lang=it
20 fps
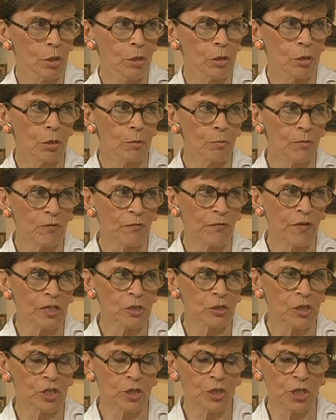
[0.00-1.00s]
Non mi
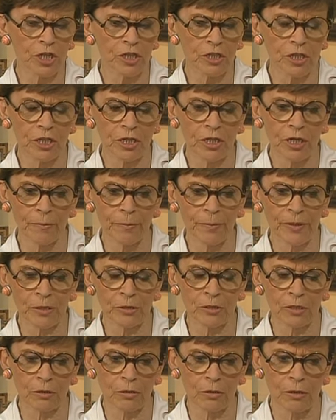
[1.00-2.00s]
faccia scendere nei
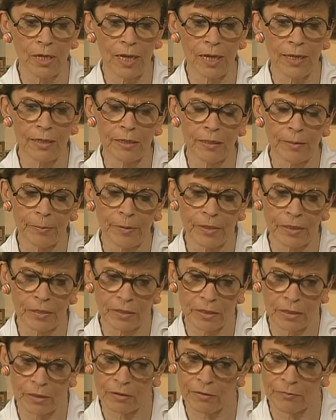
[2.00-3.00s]
particolari
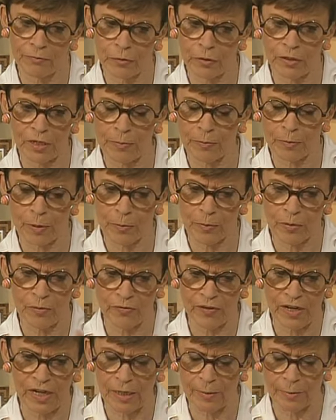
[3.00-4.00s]
perché non vorrei proprio
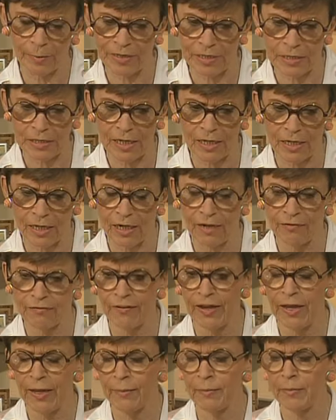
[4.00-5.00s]
farle passare la
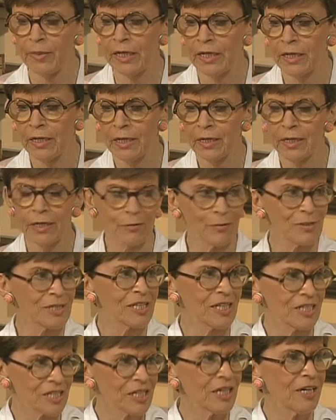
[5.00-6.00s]
fame e
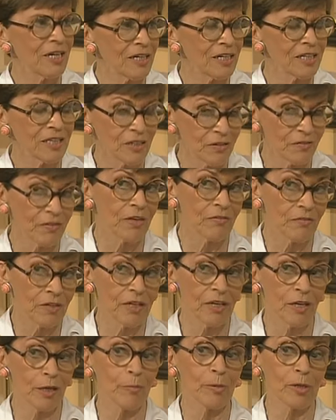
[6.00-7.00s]
questa sera la deve
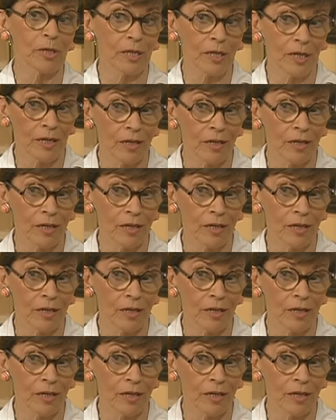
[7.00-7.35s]
avere perché